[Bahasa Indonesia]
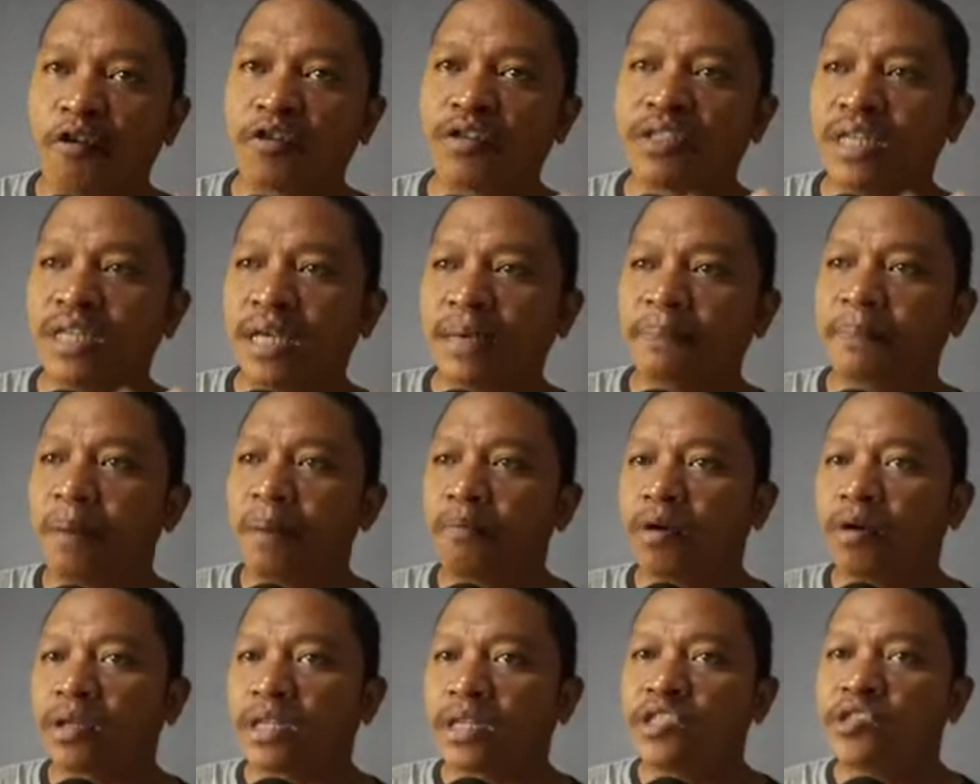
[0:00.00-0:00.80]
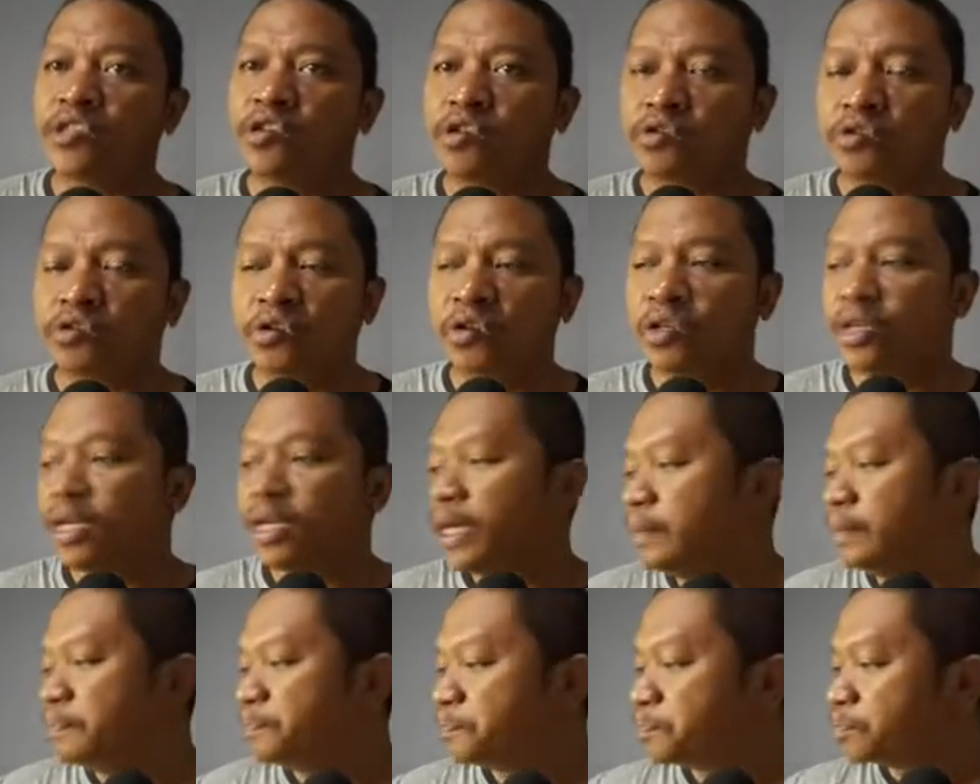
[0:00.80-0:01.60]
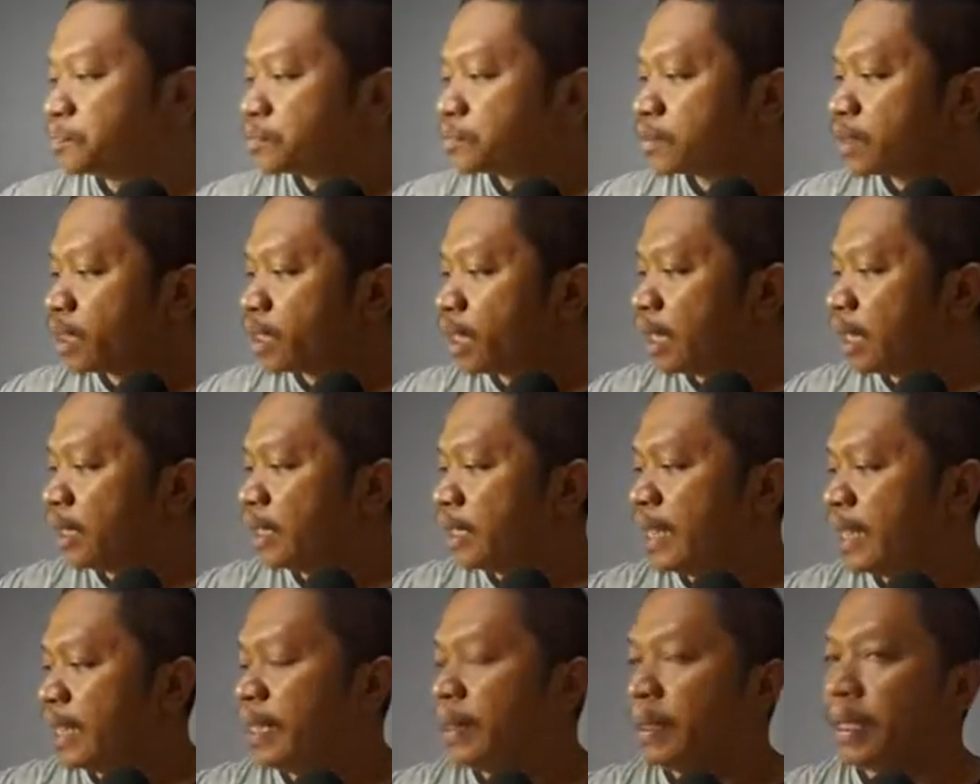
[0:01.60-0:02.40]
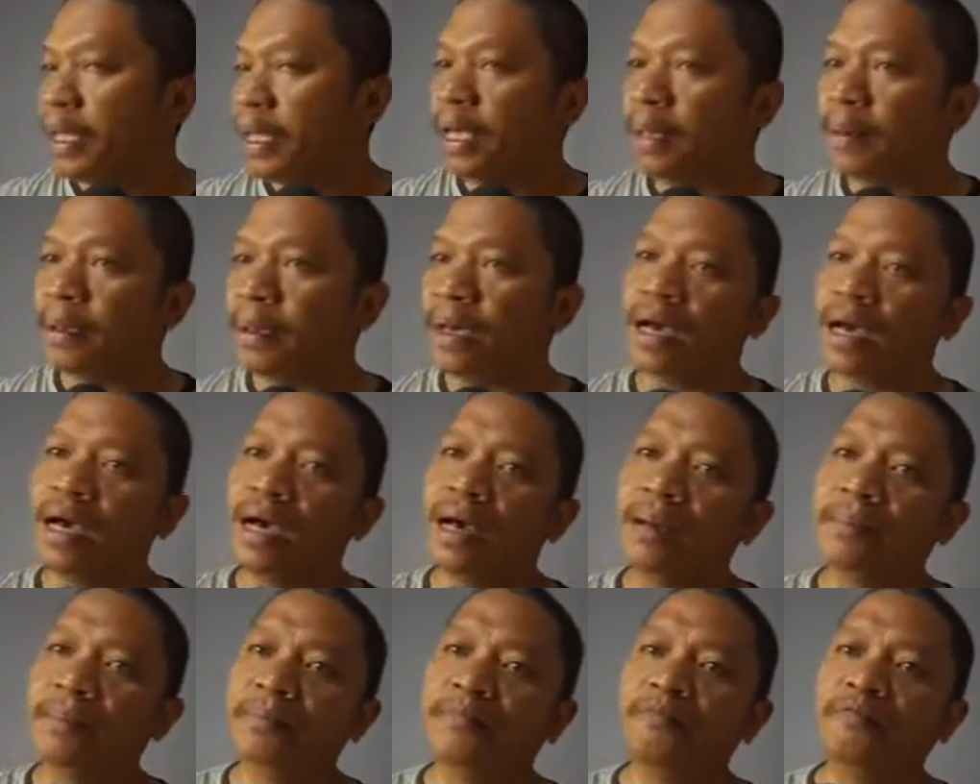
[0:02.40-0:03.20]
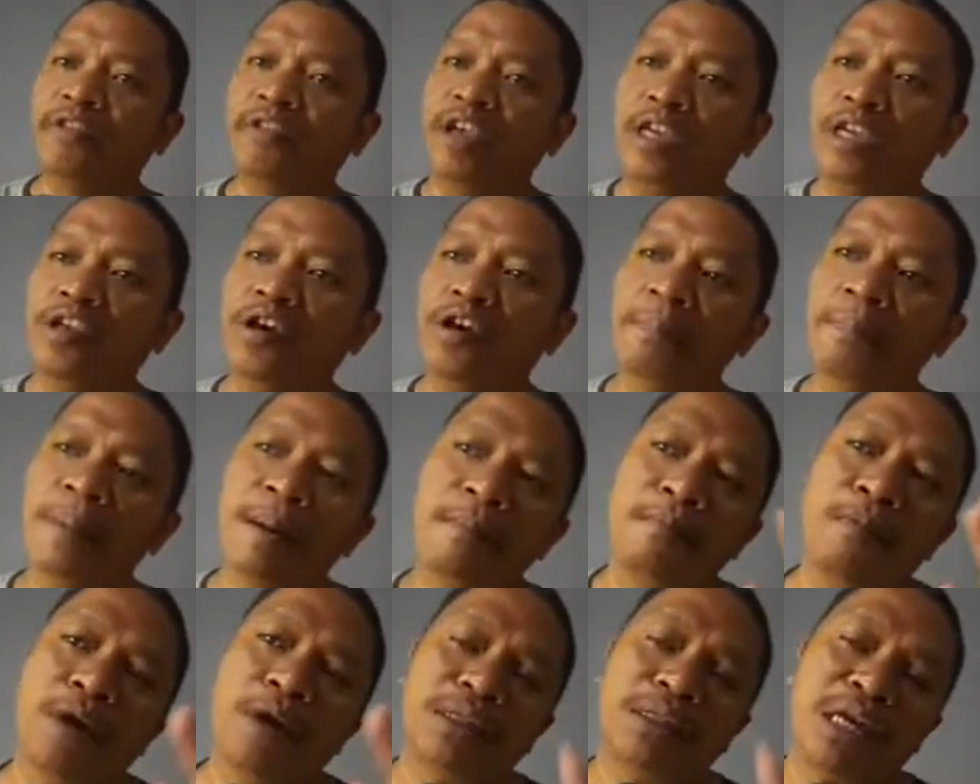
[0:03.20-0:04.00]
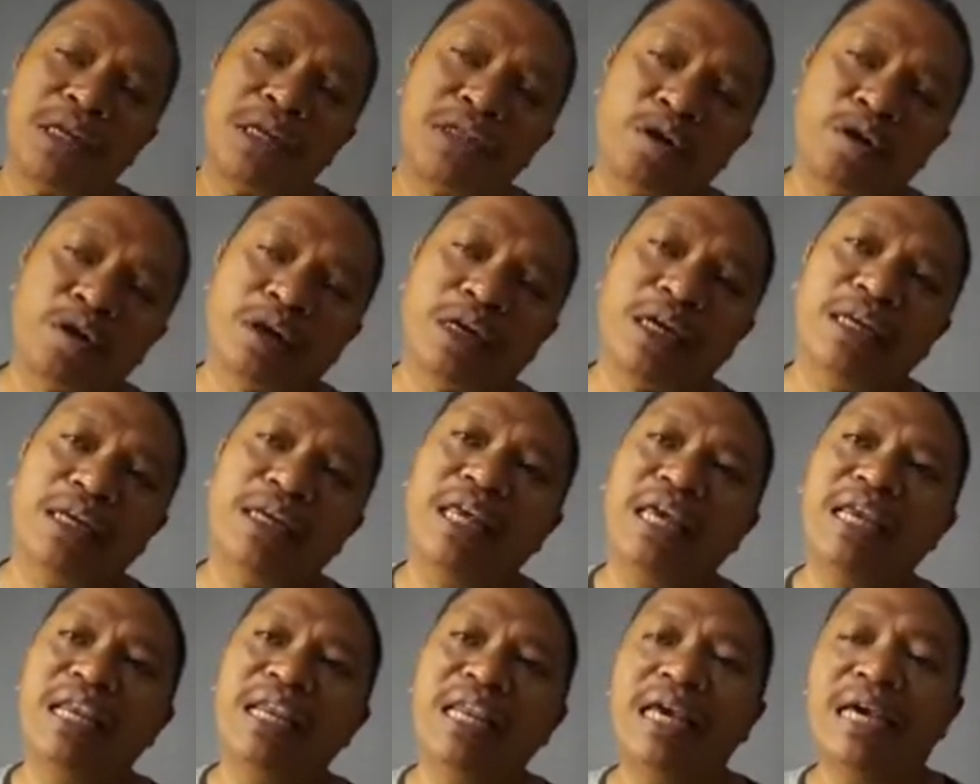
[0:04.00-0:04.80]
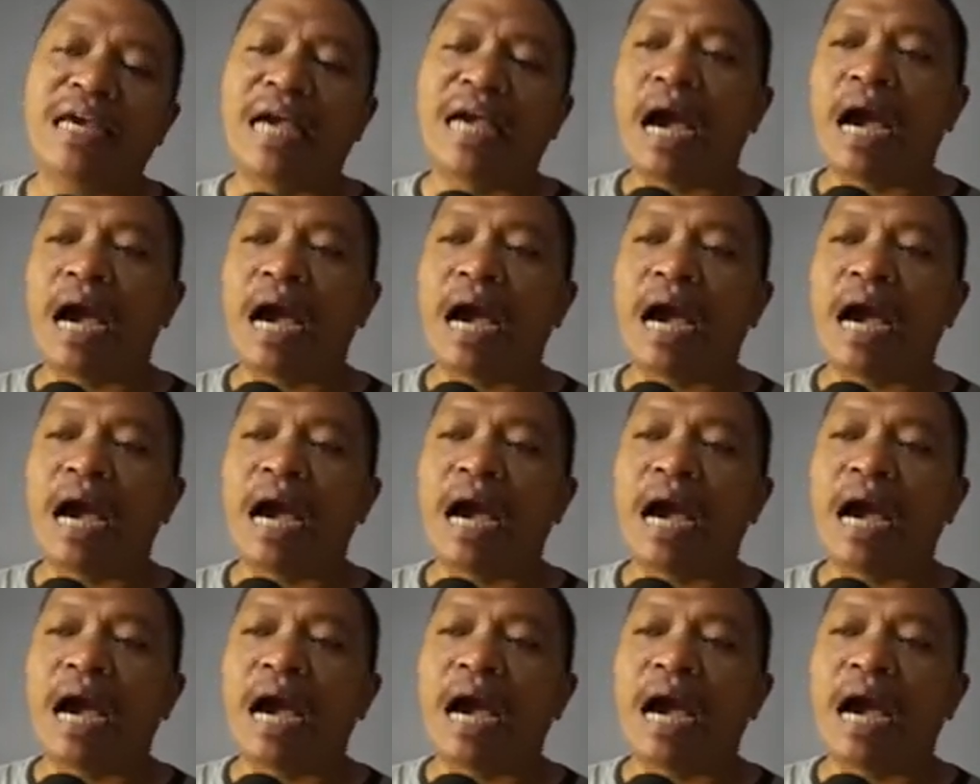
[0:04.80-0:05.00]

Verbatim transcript: di pembuatan jok dulu ya. Nah di um, video pembuatan jok ini ini nggak